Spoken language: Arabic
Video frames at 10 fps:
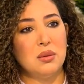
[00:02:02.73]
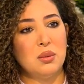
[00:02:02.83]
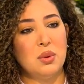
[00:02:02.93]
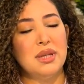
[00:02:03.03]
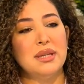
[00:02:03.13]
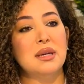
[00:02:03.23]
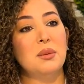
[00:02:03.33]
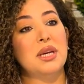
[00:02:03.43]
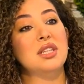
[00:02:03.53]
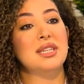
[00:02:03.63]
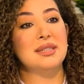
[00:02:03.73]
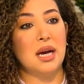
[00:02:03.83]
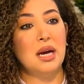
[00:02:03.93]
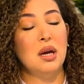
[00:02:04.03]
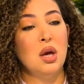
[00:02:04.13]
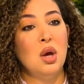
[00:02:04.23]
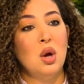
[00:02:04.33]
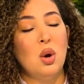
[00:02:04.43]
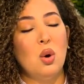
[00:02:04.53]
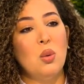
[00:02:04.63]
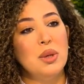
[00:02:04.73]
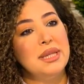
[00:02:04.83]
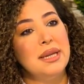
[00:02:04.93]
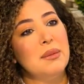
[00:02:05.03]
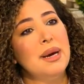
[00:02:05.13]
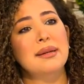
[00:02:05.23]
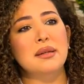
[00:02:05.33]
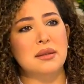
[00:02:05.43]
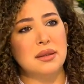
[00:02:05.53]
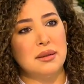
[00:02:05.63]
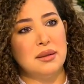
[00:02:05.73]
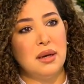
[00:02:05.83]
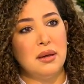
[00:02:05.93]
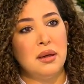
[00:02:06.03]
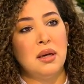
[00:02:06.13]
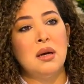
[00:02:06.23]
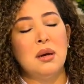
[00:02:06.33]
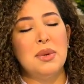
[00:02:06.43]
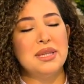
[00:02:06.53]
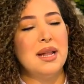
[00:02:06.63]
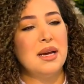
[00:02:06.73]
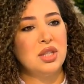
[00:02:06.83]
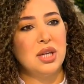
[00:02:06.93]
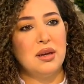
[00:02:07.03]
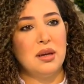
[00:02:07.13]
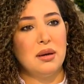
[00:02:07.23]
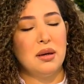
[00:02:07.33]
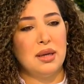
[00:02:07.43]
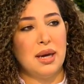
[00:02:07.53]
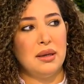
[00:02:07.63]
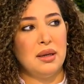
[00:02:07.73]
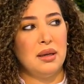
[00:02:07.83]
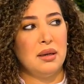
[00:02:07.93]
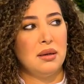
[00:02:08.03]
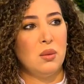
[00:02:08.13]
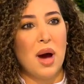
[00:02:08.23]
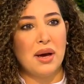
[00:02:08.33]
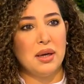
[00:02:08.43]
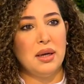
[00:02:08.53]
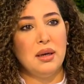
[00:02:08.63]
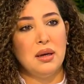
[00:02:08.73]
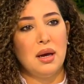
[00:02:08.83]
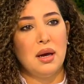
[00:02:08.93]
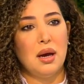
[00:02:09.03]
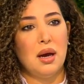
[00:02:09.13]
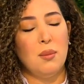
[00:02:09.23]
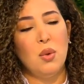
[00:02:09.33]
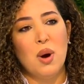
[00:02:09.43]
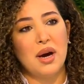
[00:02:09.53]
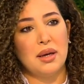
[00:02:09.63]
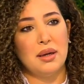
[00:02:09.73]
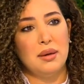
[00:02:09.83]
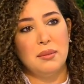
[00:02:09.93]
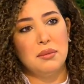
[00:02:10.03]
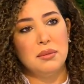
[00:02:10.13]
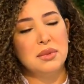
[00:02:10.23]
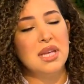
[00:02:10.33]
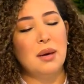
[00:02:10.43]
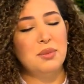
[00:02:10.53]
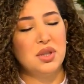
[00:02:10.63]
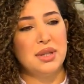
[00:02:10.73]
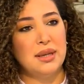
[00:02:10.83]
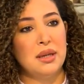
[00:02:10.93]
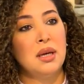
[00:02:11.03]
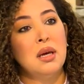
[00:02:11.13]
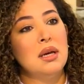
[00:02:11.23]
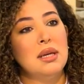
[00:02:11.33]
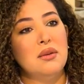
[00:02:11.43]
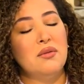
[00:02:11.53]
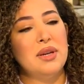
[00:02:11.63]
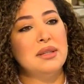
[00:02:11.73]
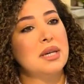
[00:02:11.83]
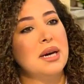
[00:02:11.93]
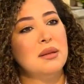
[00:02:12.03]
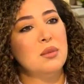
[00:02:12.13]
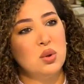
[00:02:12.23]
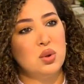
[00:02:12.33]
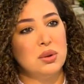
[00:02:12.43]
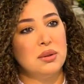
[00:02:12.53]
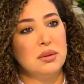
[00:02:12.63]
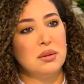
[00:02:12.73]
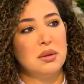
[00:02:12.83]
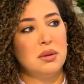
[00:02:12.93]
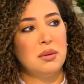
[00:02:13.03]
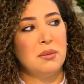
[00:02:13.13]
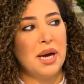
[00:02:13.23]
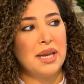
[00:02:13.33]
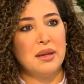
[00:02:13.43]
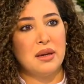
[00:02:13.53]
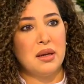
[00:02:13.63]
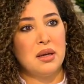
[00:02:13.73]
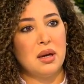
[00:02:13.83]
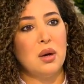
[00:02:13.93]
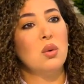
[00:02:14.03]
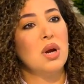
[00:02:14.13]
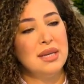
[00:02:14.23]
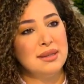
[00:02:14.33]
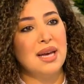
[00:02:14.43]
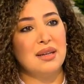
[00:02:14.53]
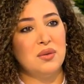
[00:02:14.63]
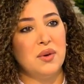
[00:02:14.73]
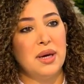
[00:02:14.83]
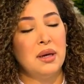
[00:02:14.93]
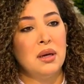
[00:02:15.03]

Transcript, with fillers: وودنا نسوي كل شيء صح وودنا ان ما حد ينتقدنا بس هل هالشيء آه، يعني واقعي مو واقعي صعب جدا فالانتقاد موجود آه، ما نقدر ننكره وراح نصادفه